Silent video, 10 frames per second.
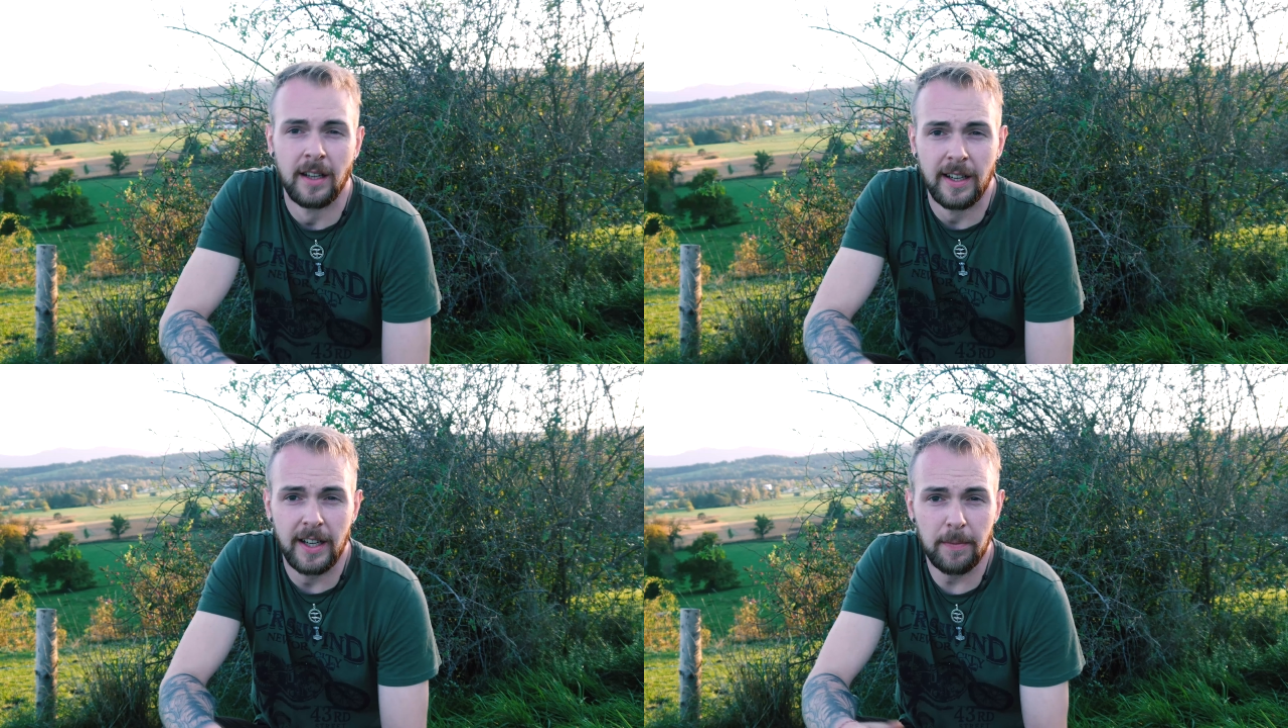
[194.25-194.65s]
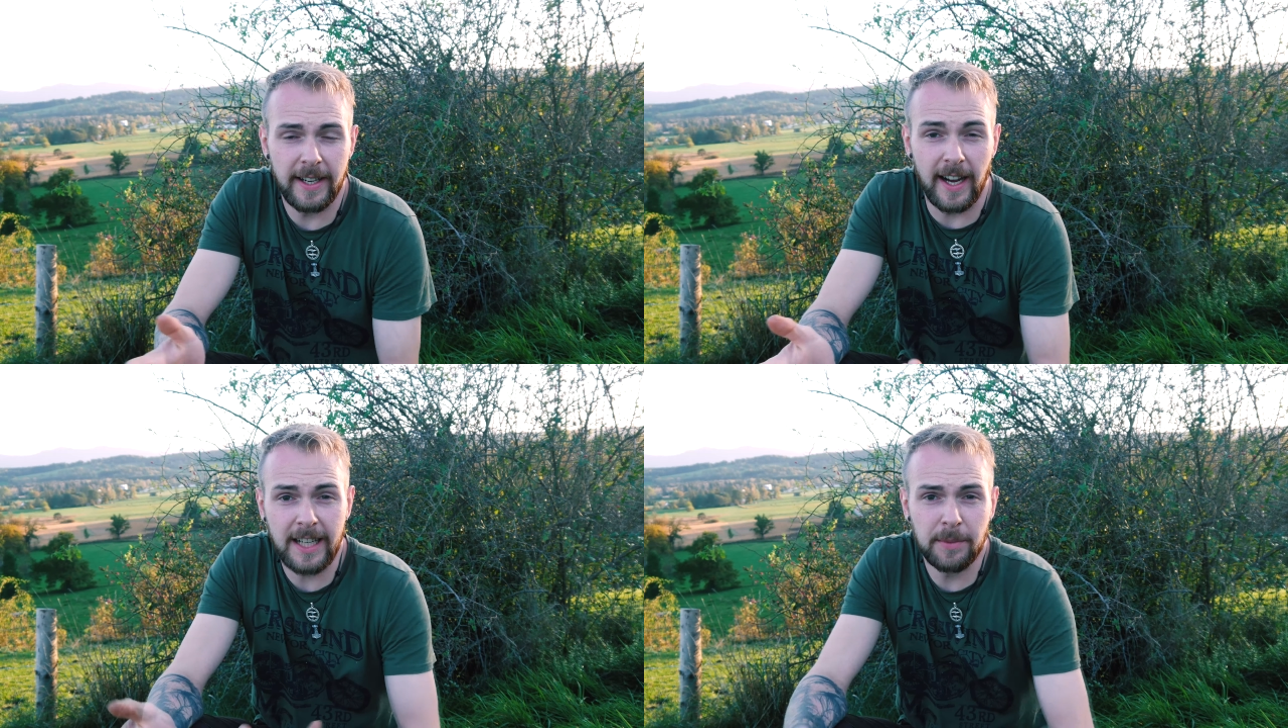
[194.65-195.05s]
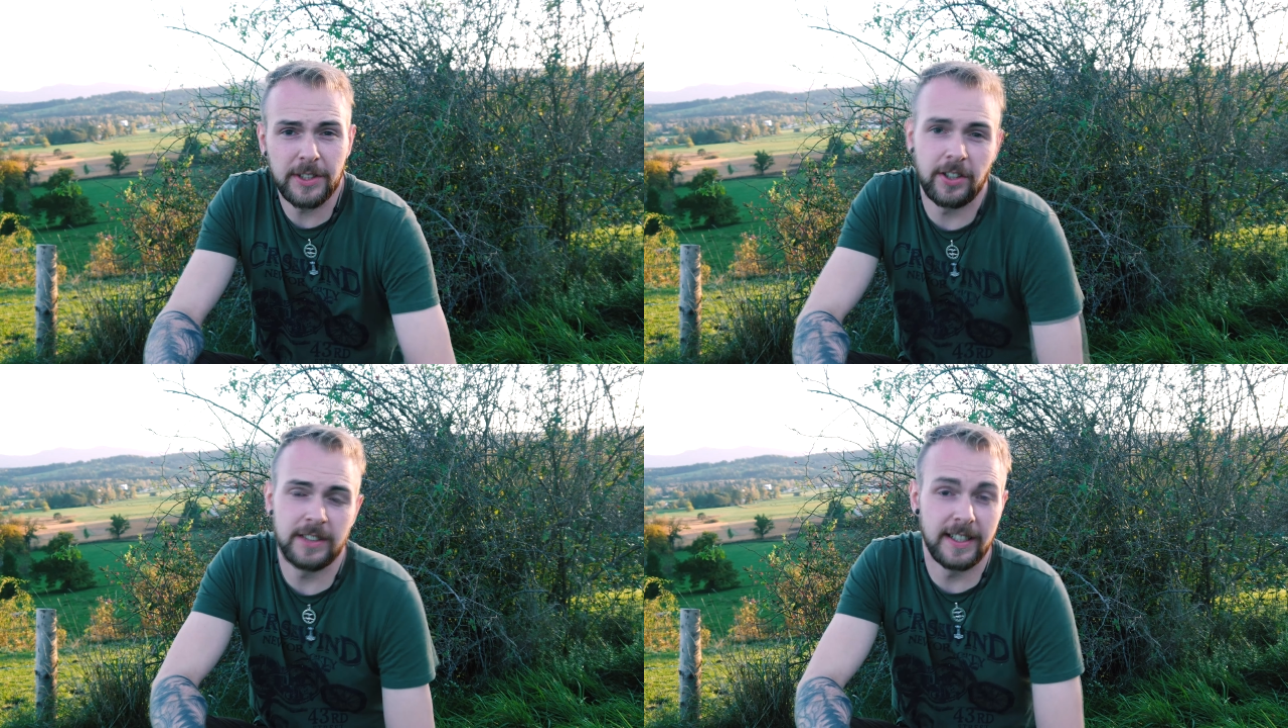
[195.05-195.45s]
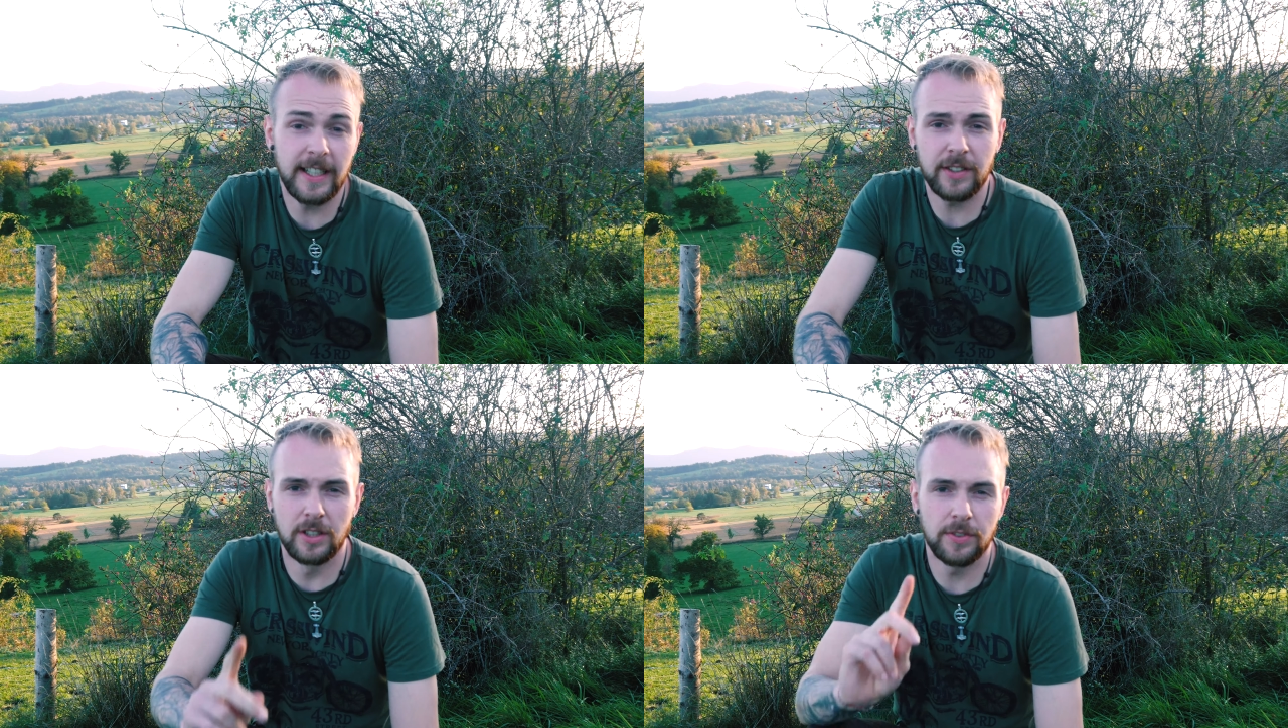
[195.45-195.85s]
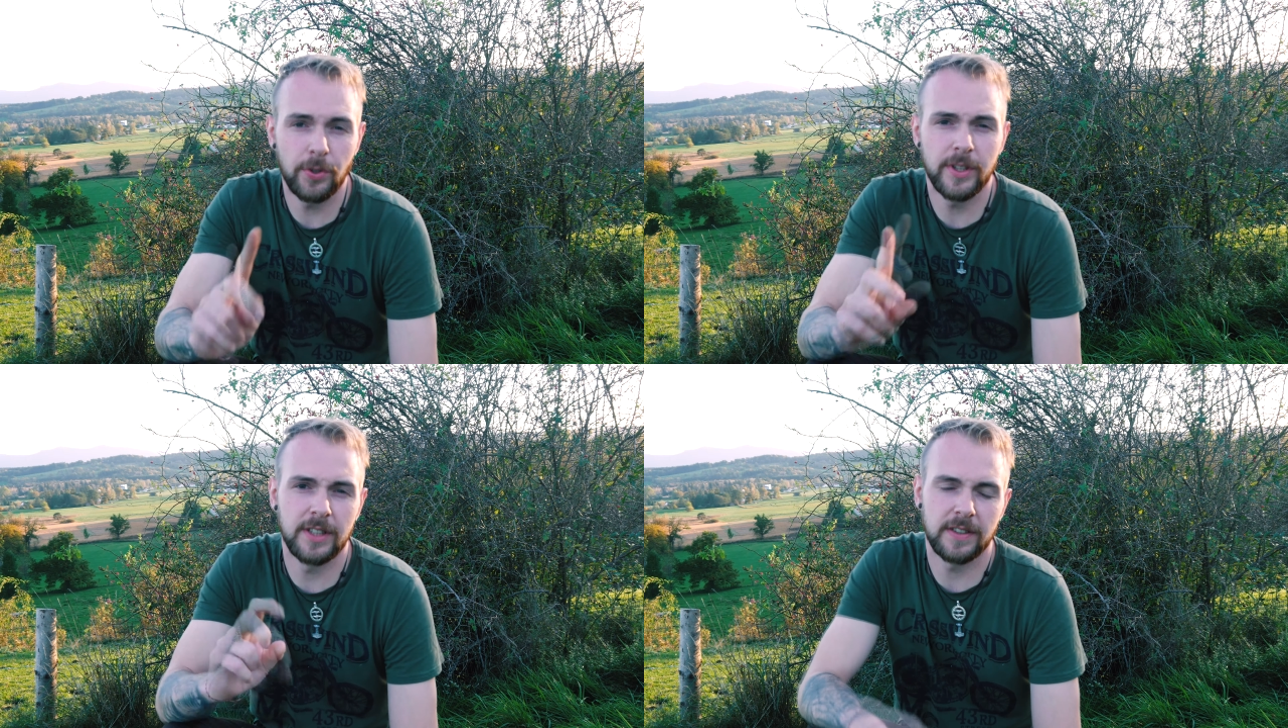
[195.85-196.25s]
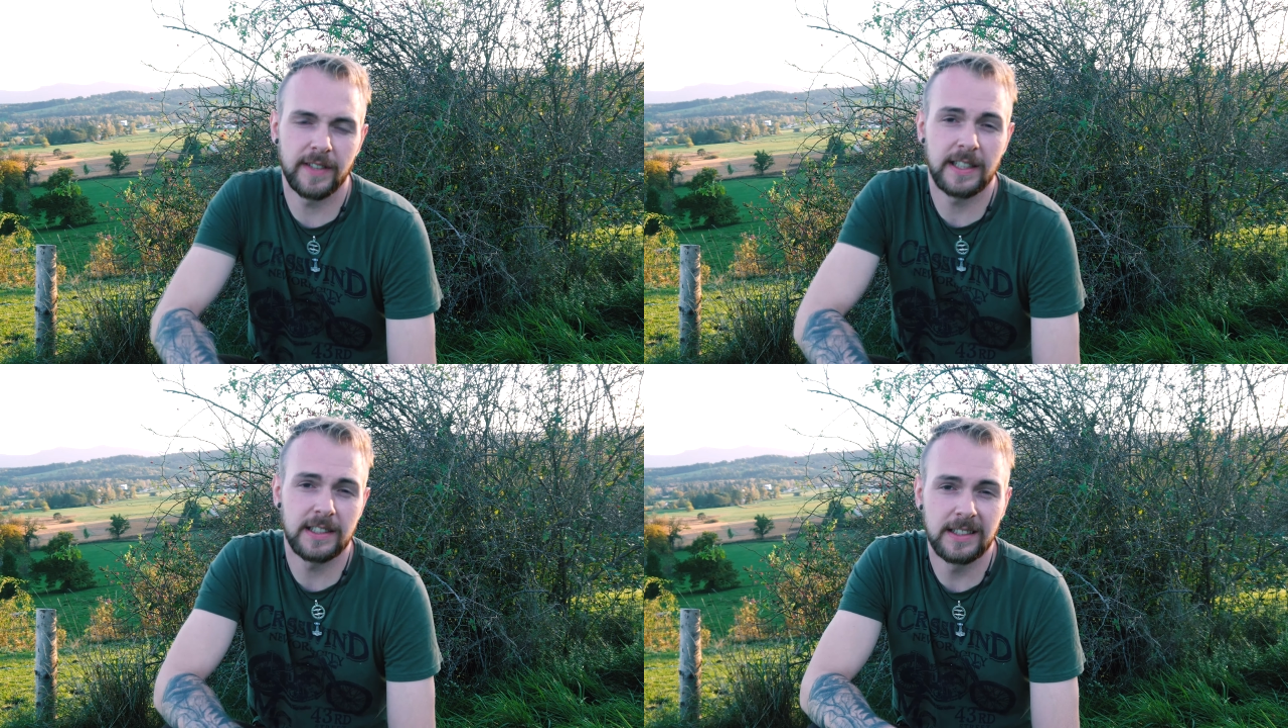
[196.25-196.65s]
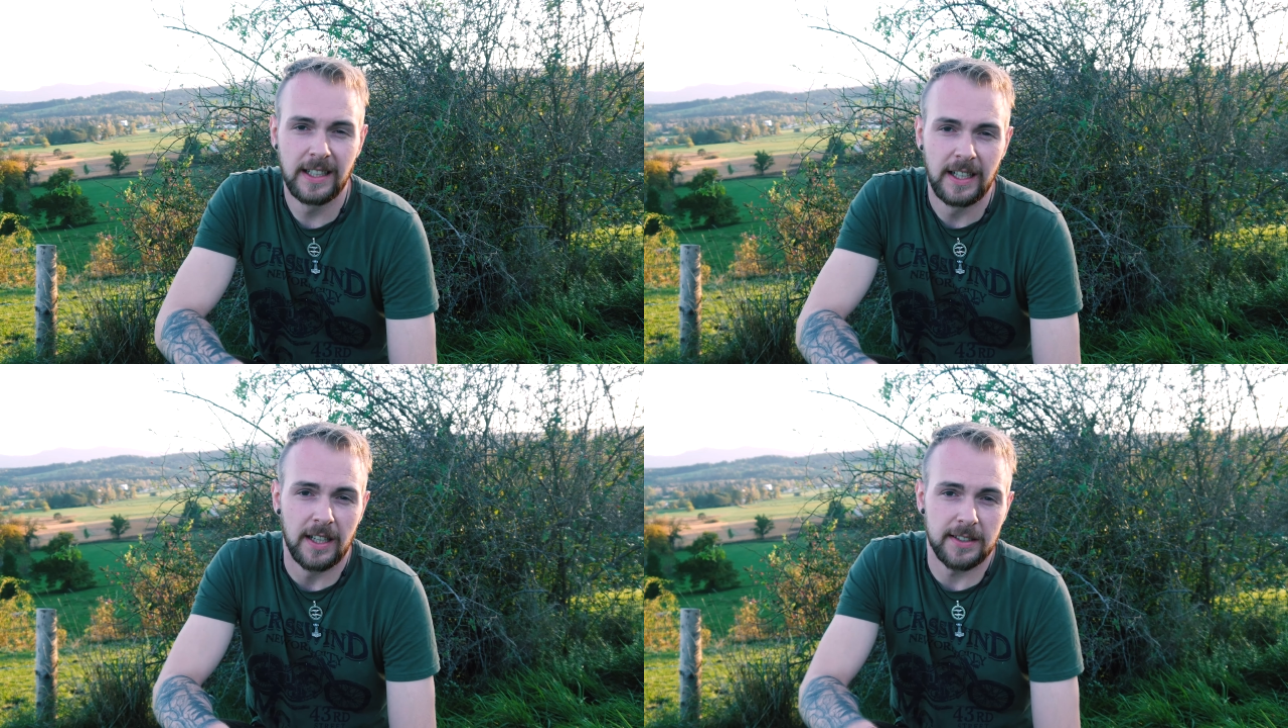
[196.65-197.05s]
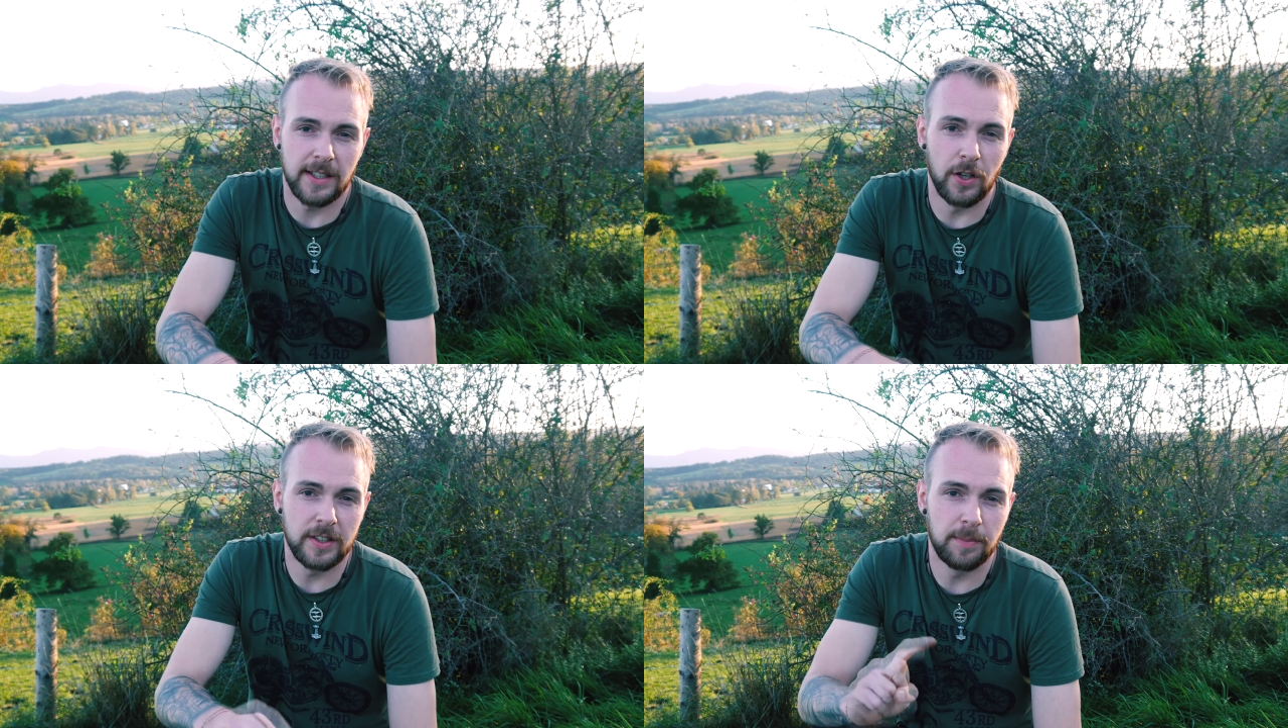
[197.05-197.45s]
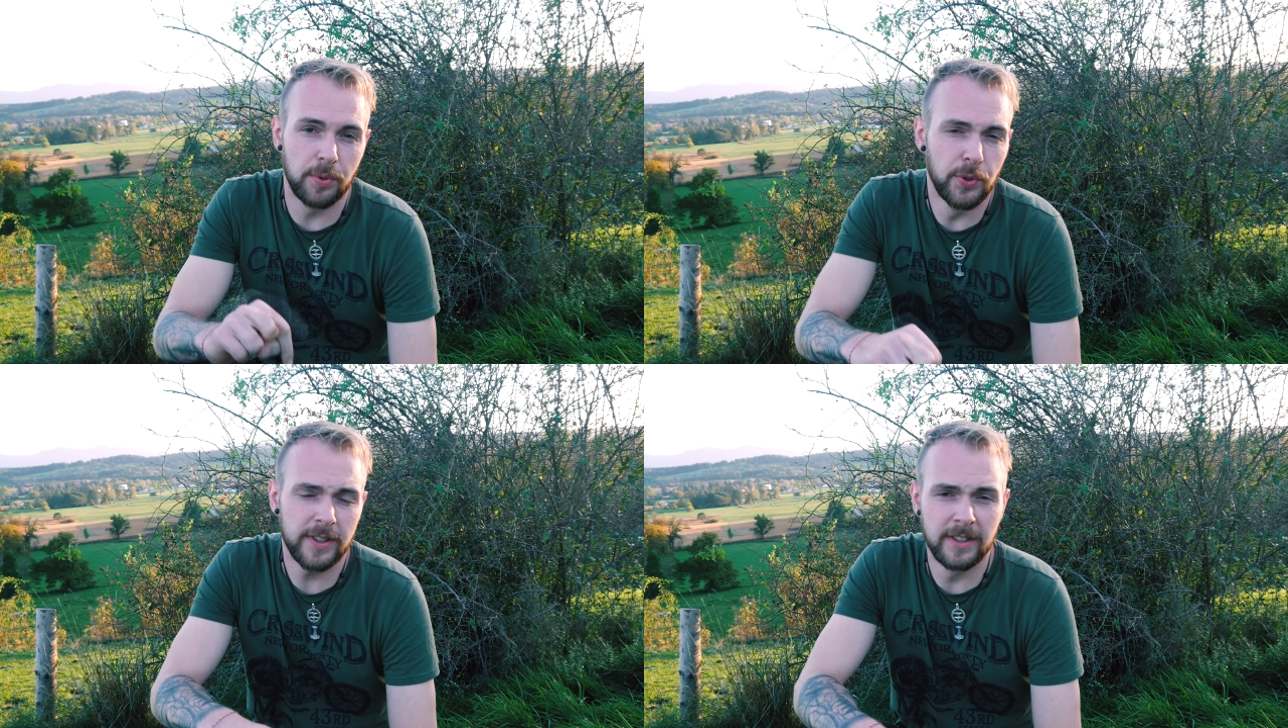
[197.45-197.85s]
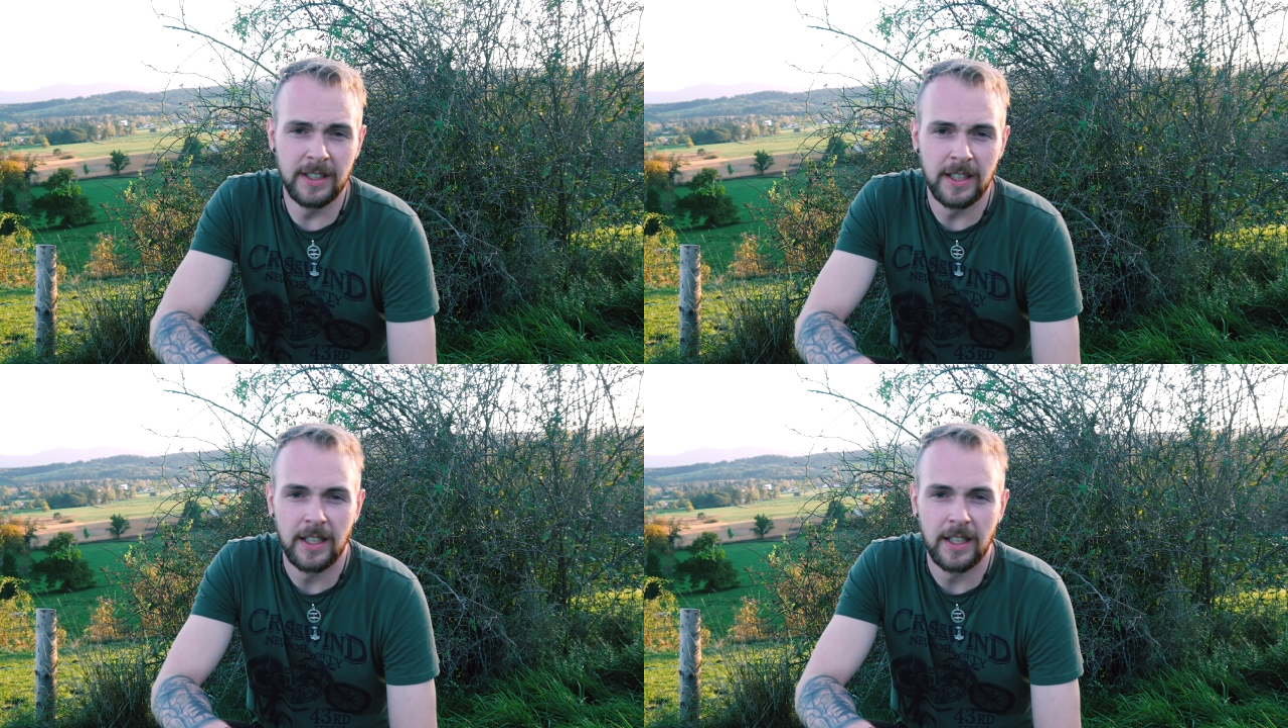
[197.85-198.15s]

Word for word: Aber bei der Hagebutte könnt ihr nicht nur die Früchte verwenden, sondern auch die Blüten,